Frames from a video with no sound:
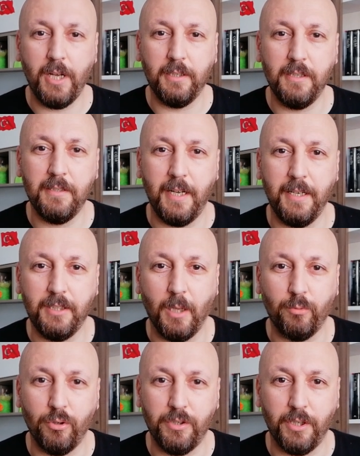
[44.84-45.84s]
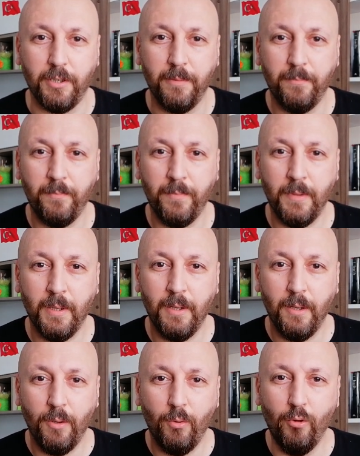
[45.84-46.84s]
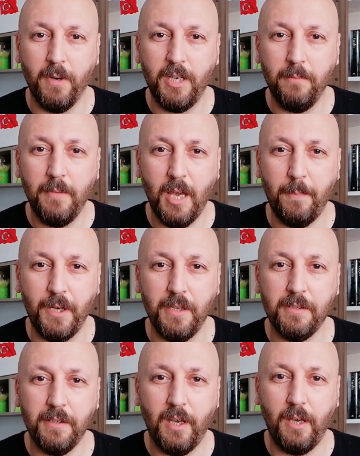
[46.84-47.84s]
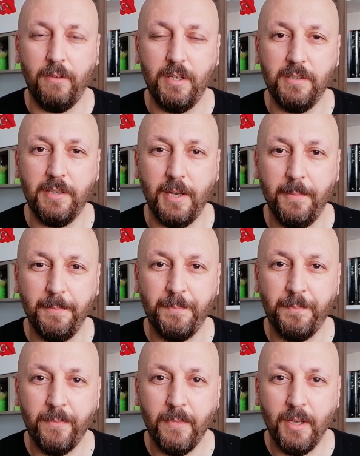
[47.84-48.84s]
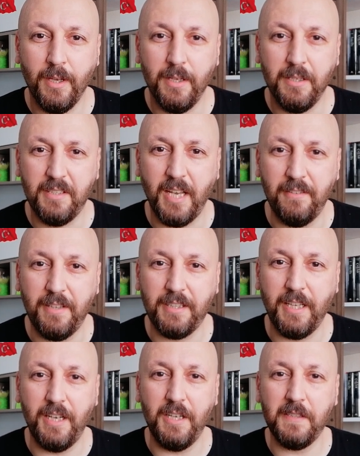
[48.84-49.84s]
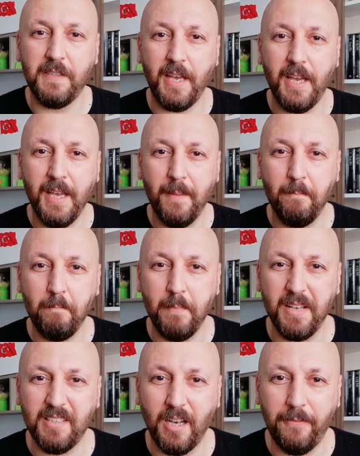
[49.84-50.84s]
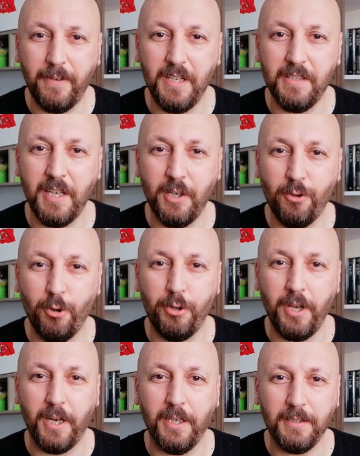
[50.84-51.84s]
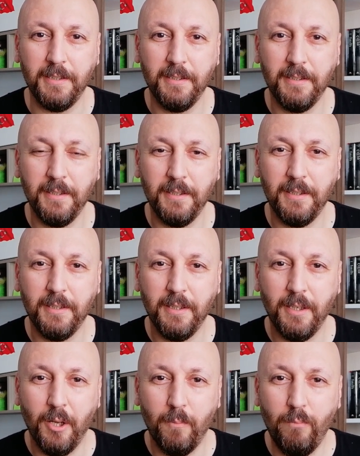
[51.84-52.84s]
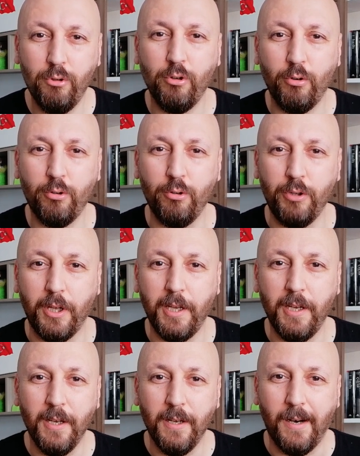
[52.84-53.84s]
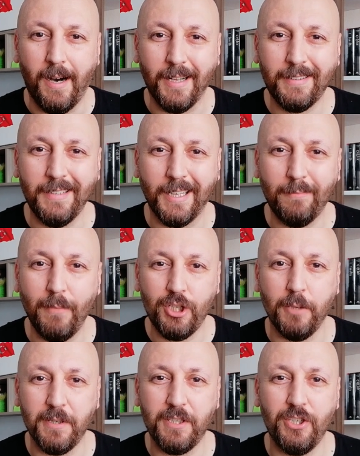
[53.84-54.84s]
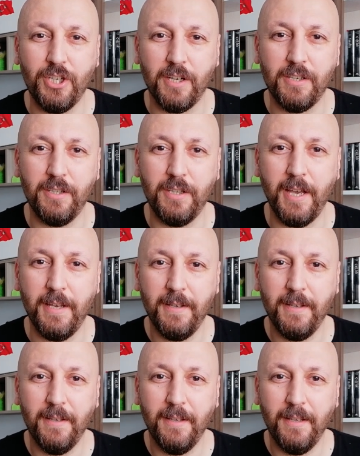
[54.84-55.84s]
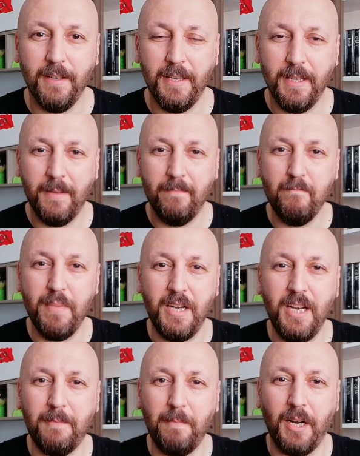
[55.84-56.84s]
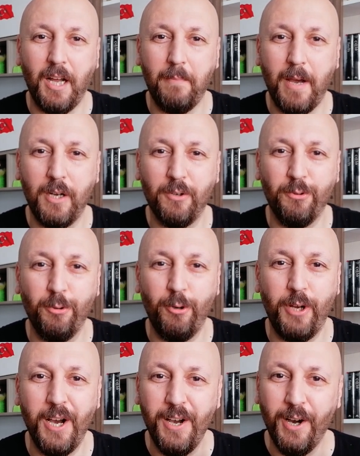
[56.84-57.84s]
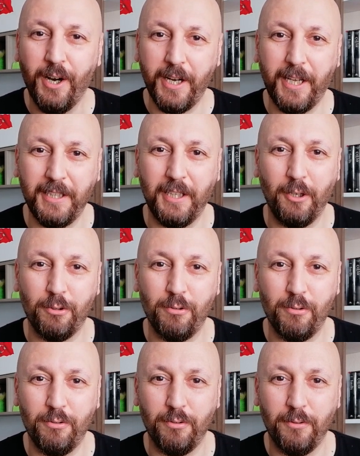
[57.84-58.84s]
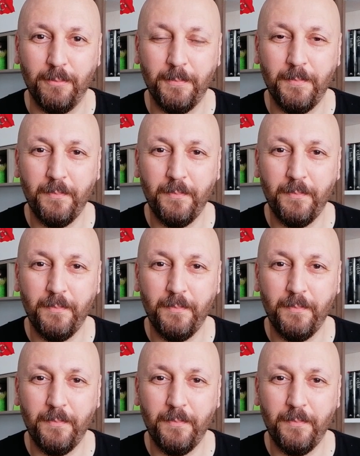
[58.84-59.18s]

geldiniz değerli kitap dostları. Umarım hepiniz evinizde sevdiklerinizle mesafenizi koruyarak bu zor günleri atlatma çabası içerisinde birlik beraberlik ruhuyla hareket ediyorsunuzdur.